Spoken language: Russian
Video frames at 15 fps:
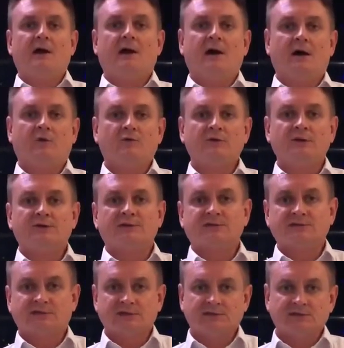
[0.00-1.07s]

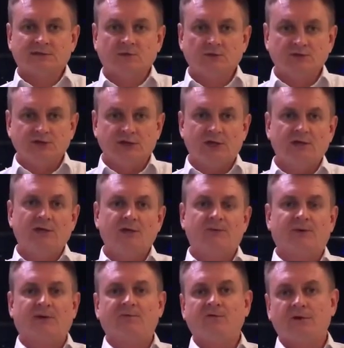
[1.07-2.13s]
Аудиторское заключение и
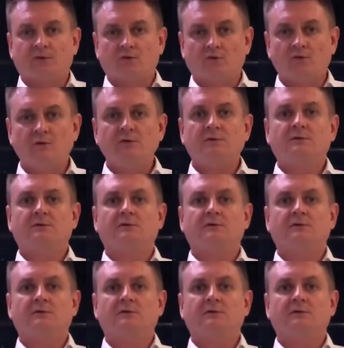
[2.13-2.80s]
проверку